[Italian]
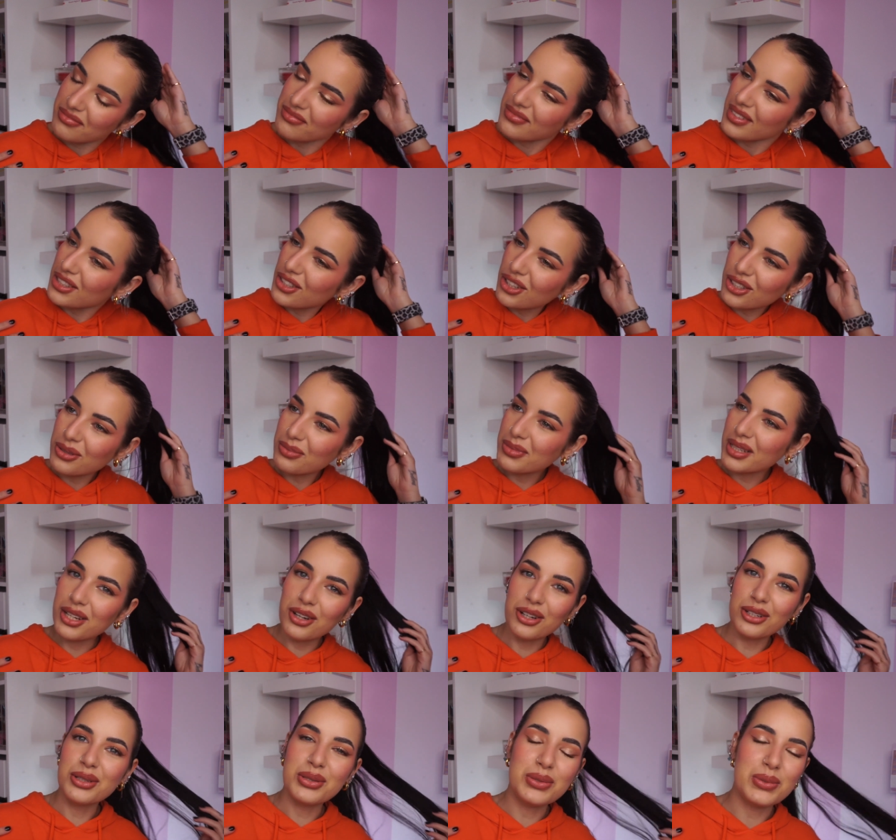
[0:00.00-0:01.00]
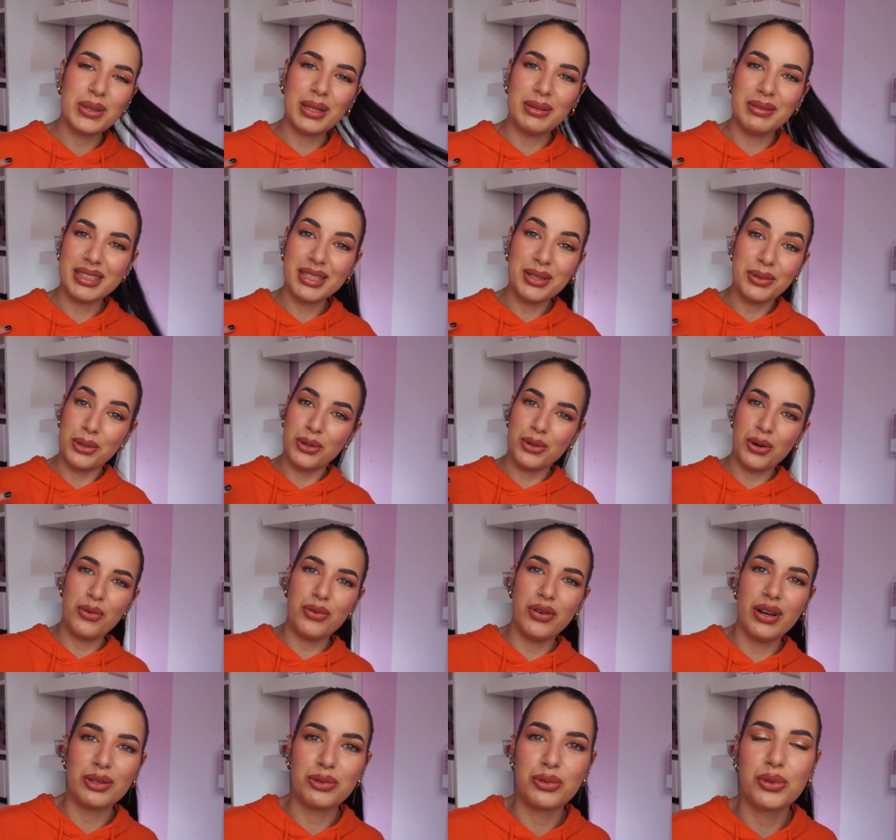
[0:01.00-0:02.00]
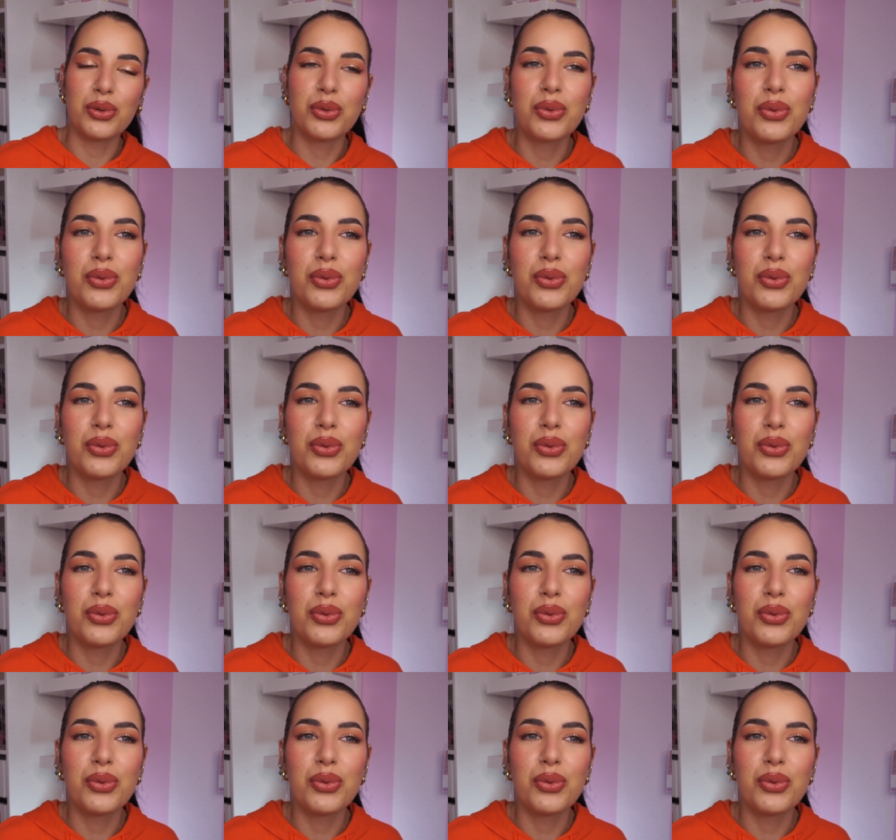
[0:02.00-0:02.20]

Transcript: no, non mi ricordo assolutamente quello che ho fatto,